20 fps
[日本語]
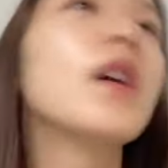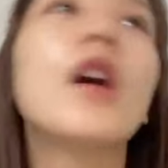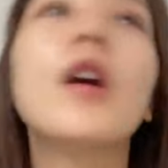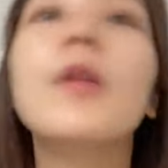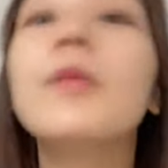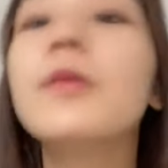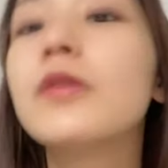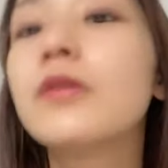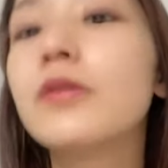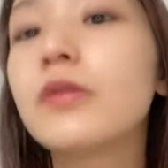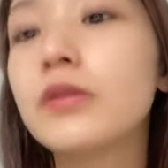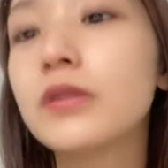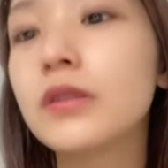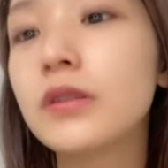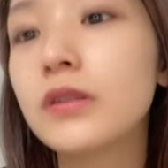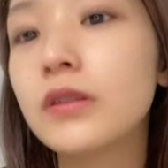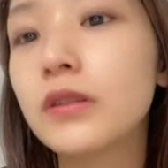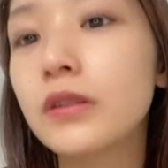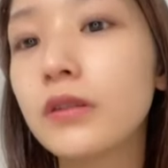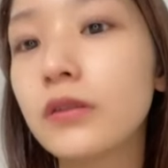雨とか
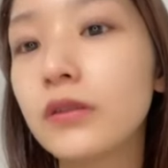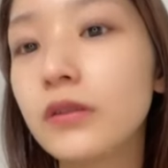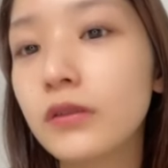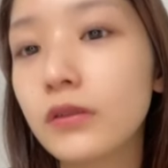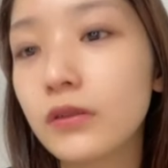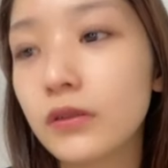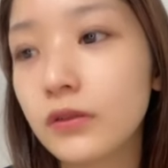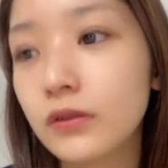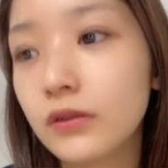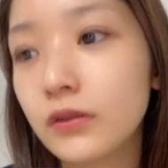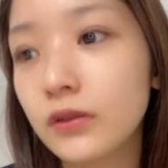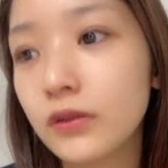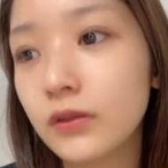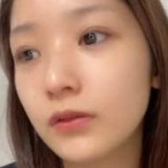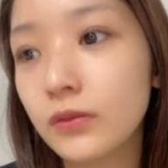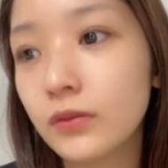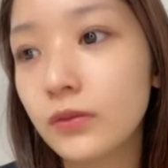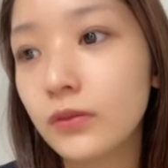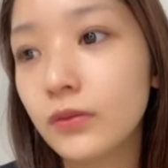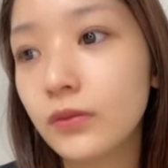全然行かなかった
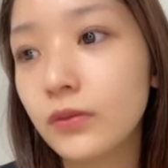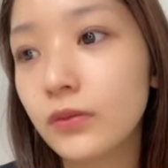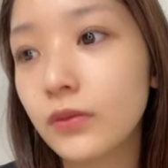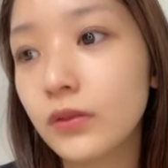けど